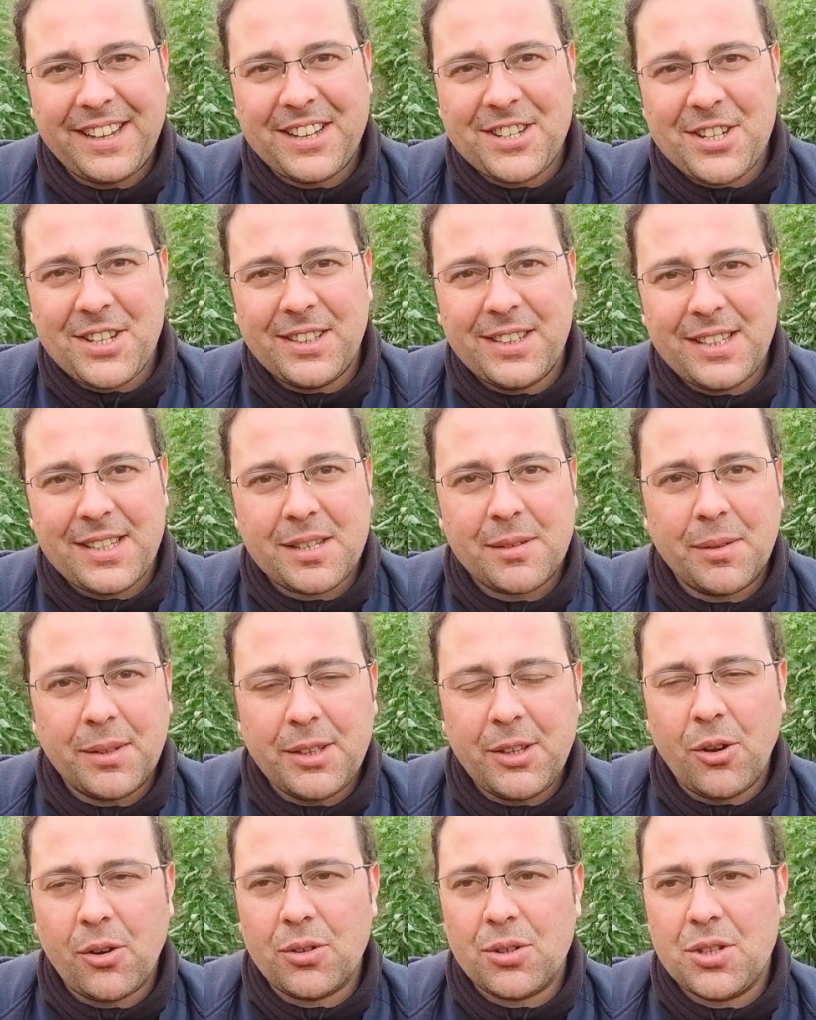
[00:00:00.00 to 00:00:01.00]
recentissima
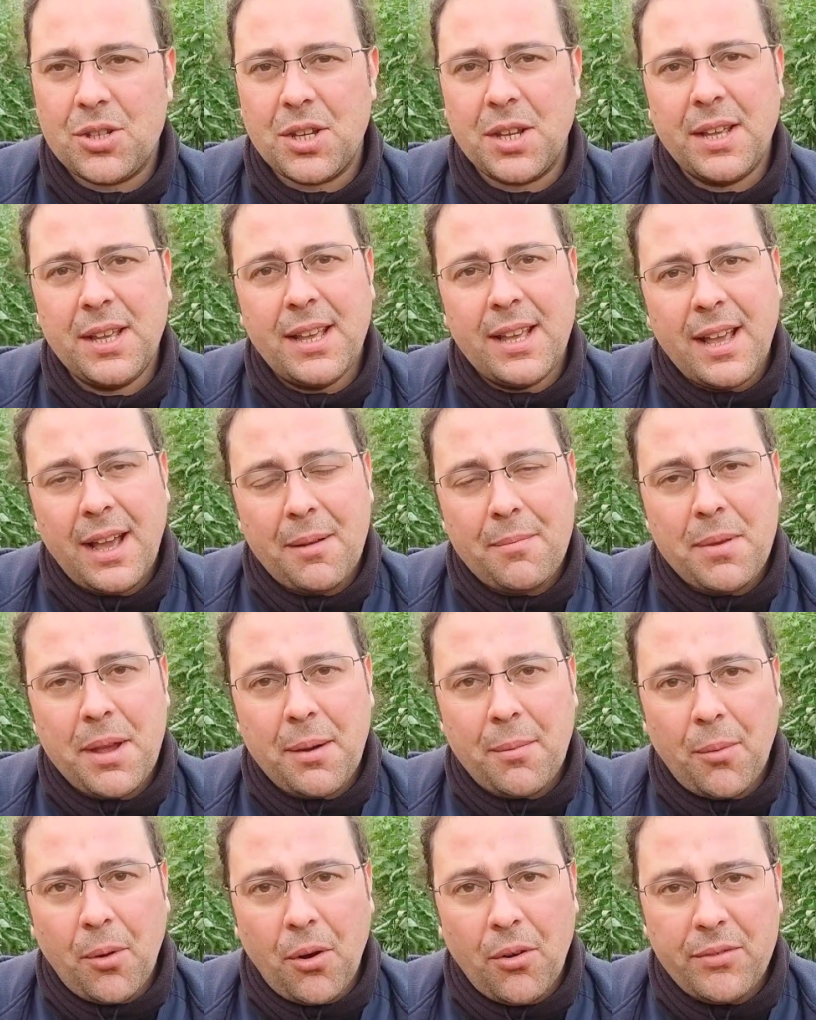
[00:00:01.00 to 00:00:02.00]
di oggi,
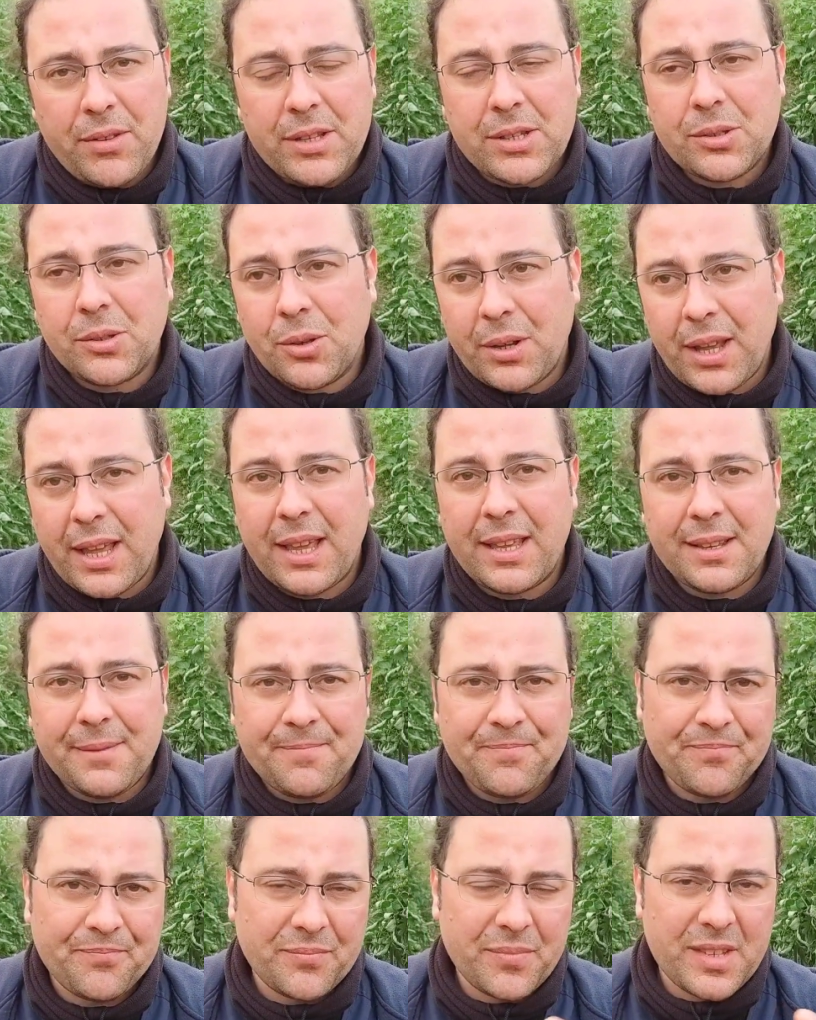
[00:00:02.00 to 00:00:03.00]
abbiamo visto
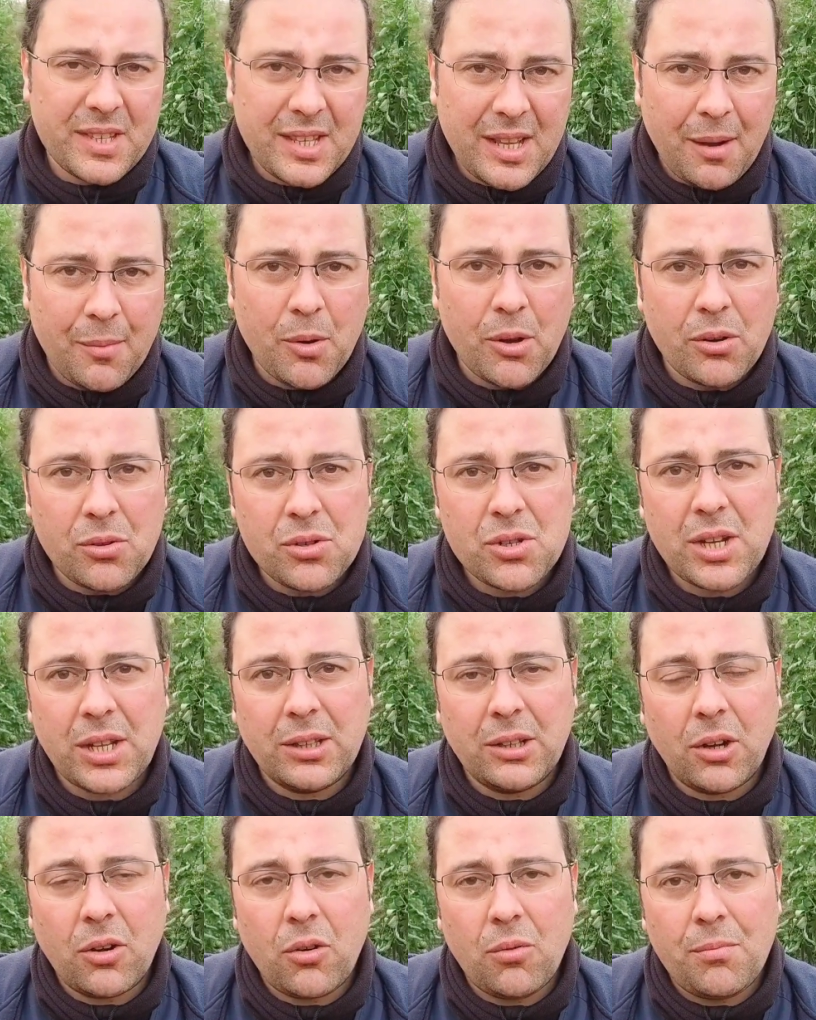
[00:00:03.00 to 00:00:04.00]
che stiamo
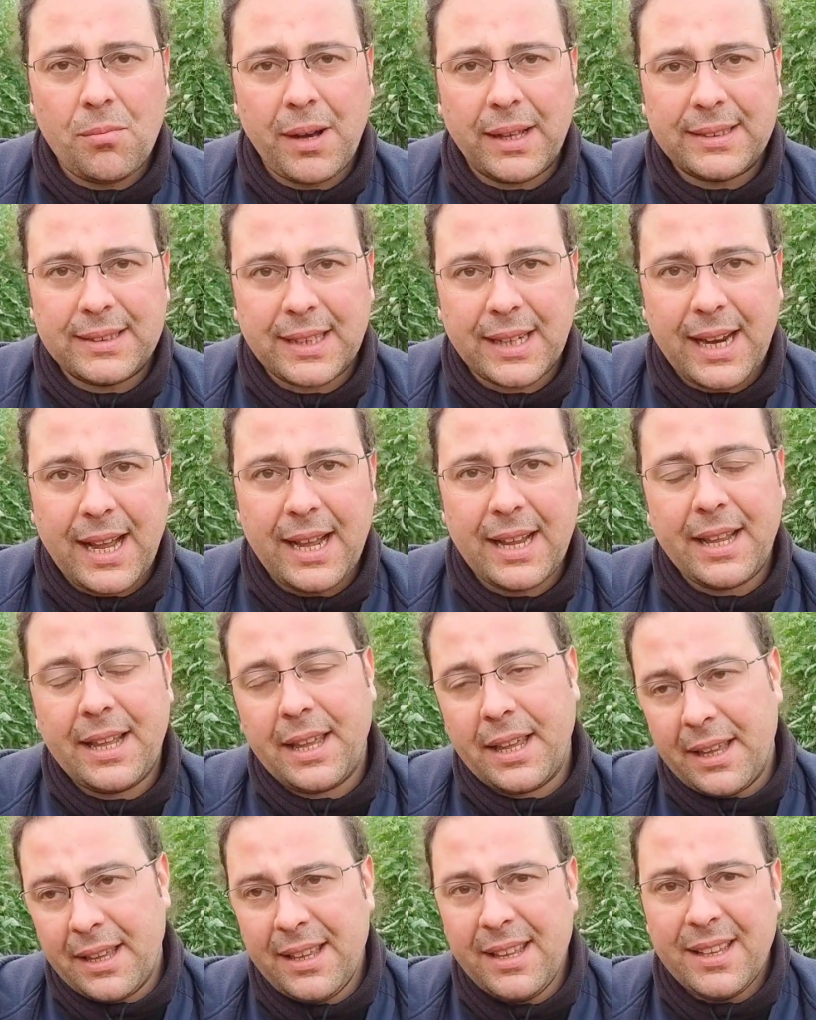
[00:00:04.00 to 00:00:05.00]
riuscendo a combattere
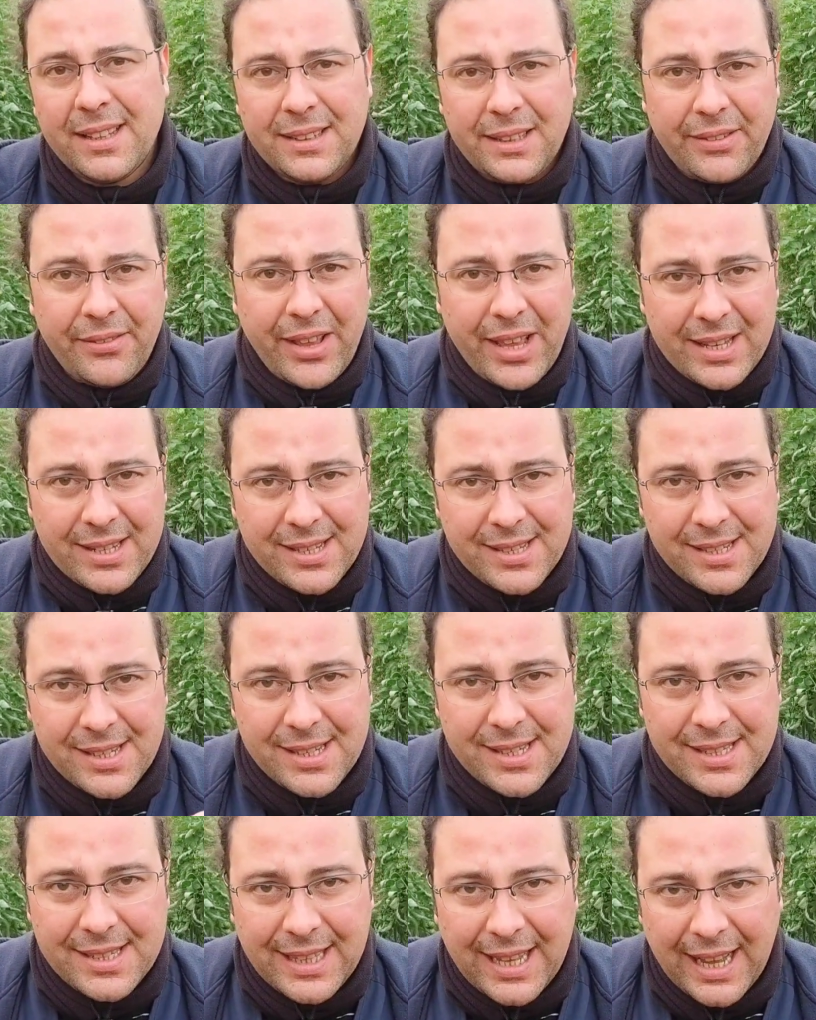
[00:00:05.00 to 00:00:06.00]
anche diversi
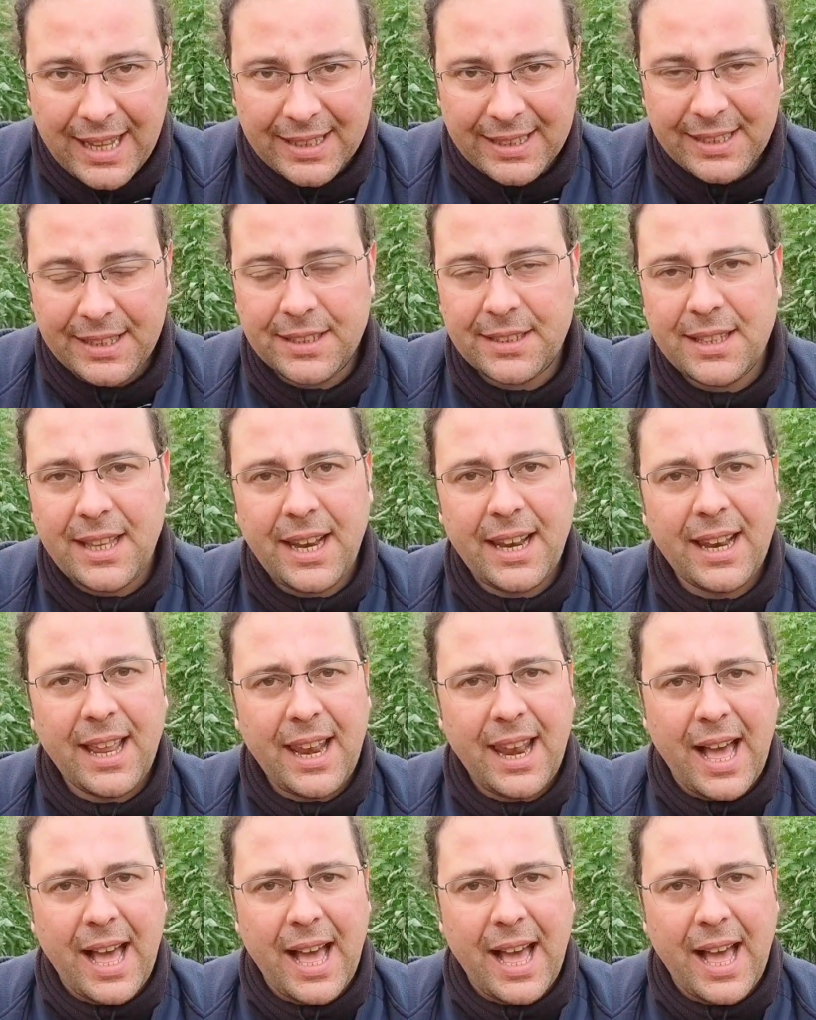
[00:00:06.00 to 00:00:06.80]
stadi della